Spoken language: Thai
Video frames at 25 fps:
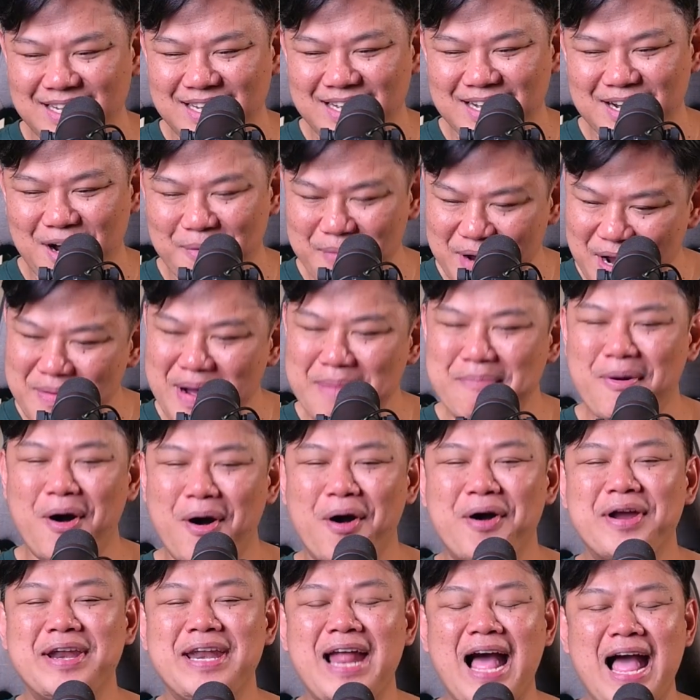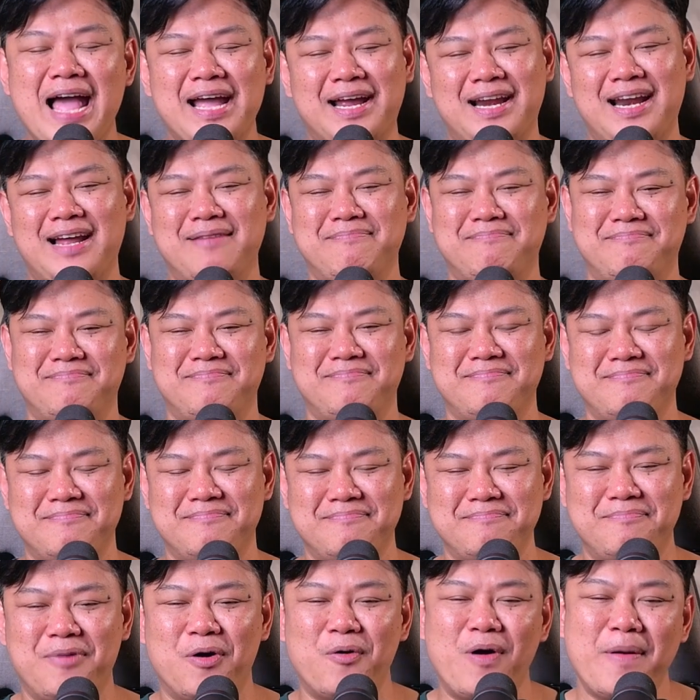คอมเมนต์เข้ามาบอกกันได้ครับ
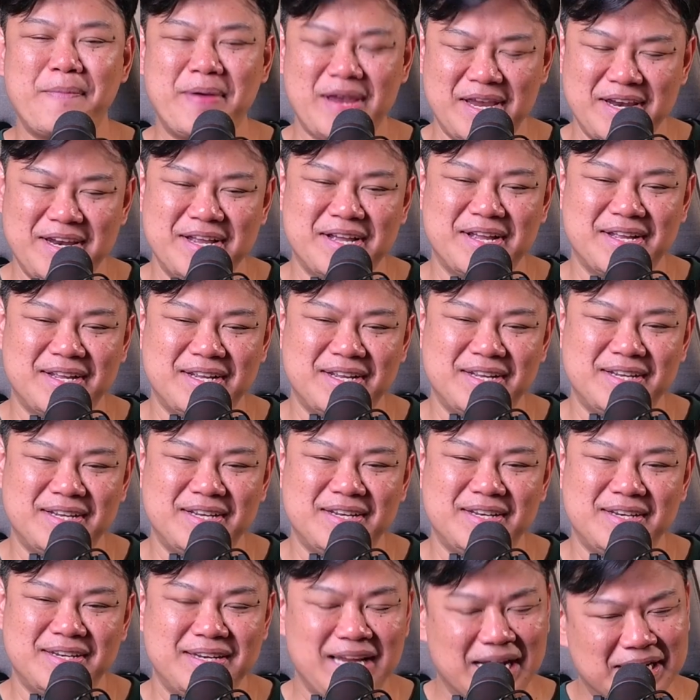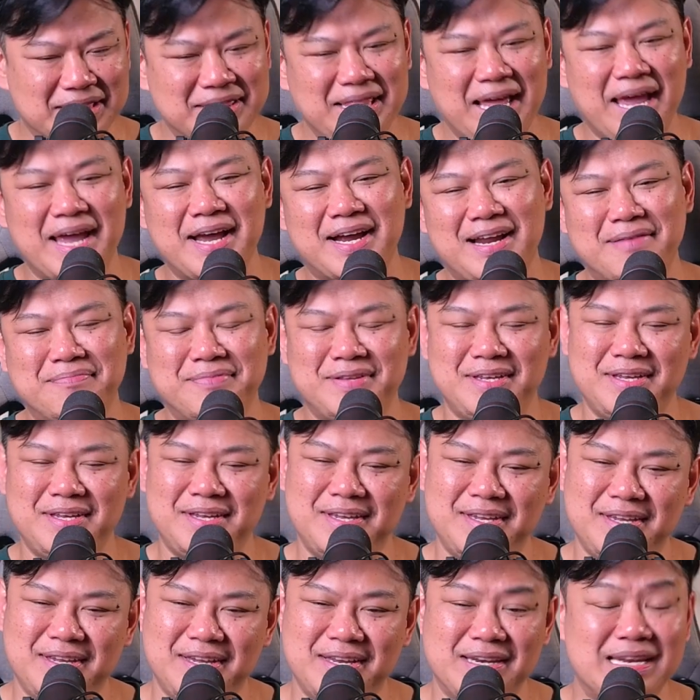ผมว่าเป็นหนึ่งนักเตะครับที่
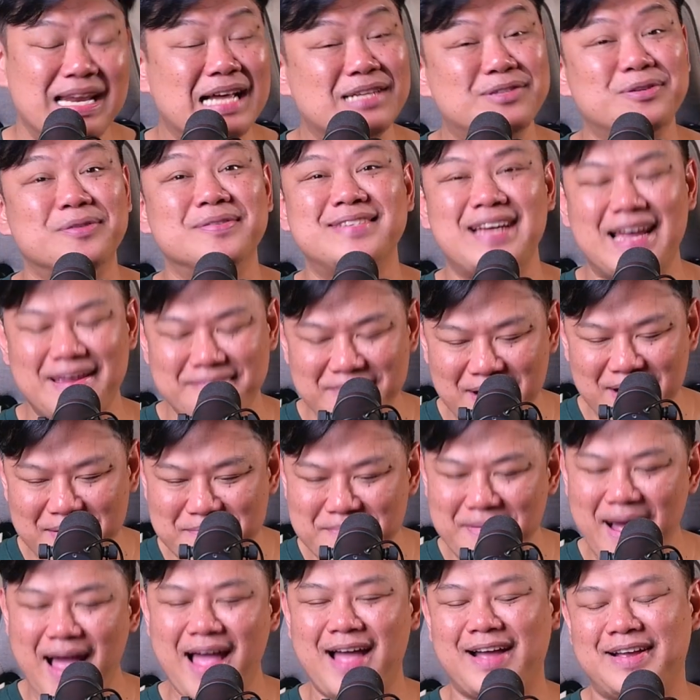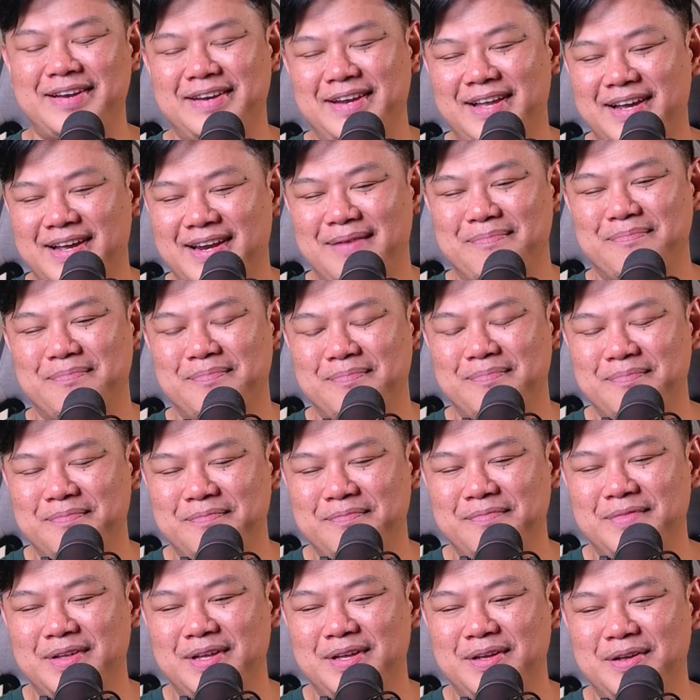น่าสนใจมากๆนะครับ
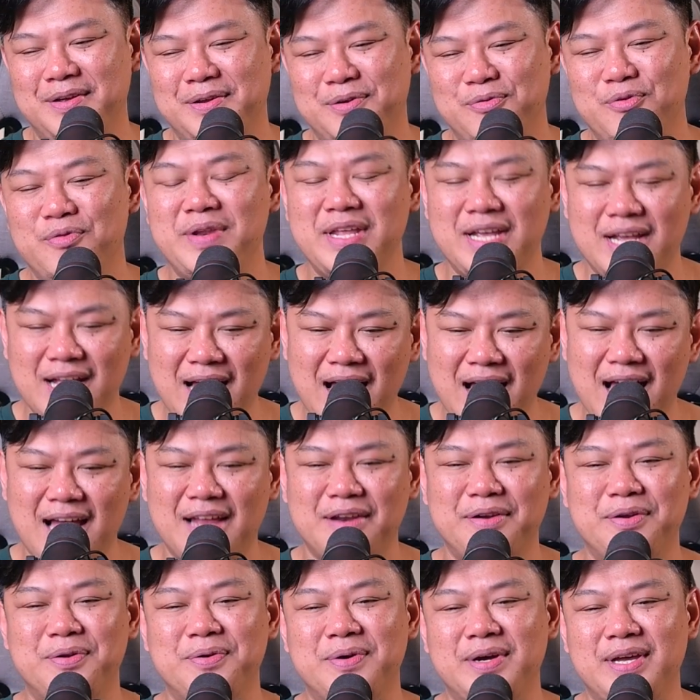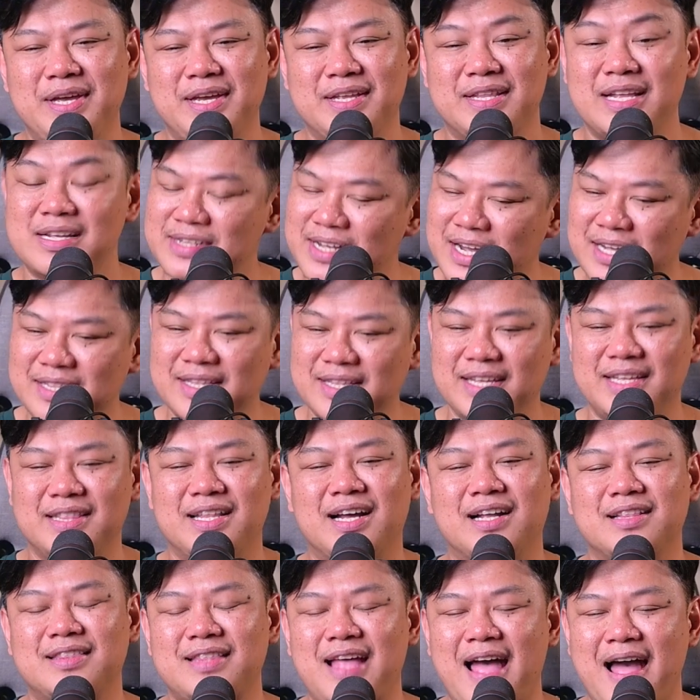ด้วยวิธีการด้วยทัศนคติ
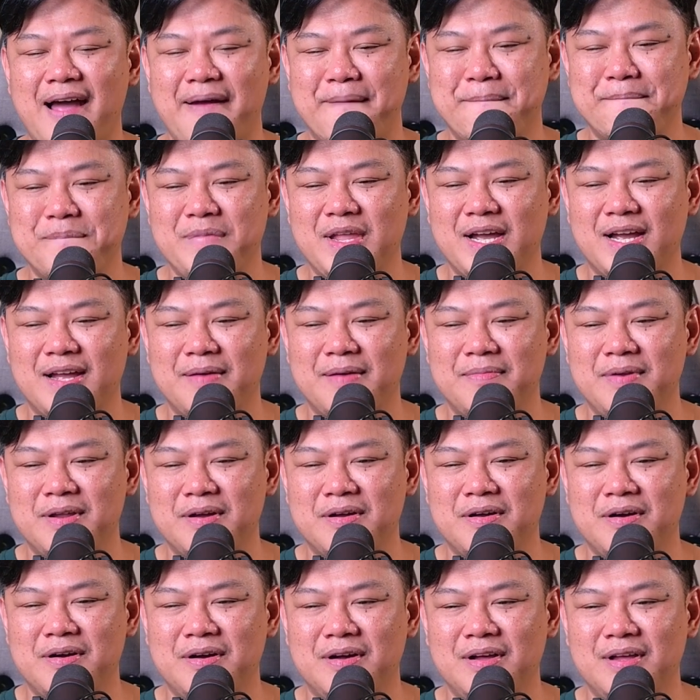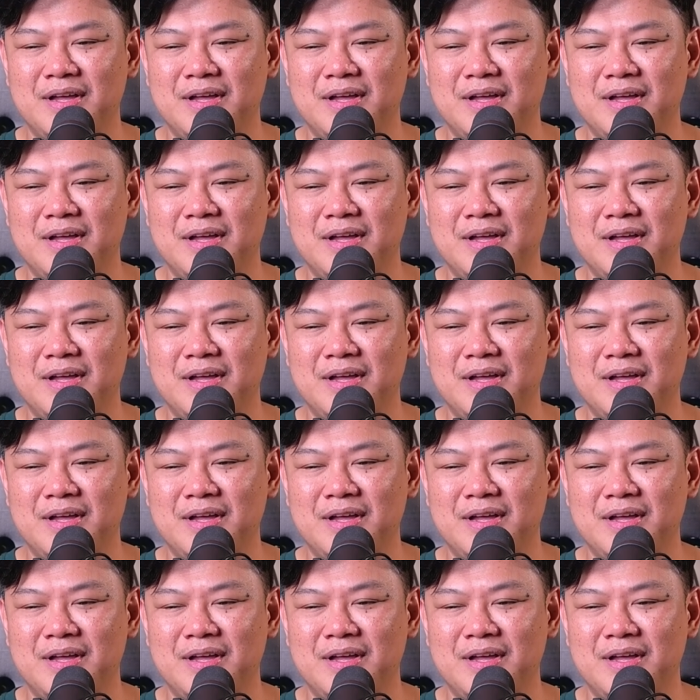ต่างๆนะครับแล้วก็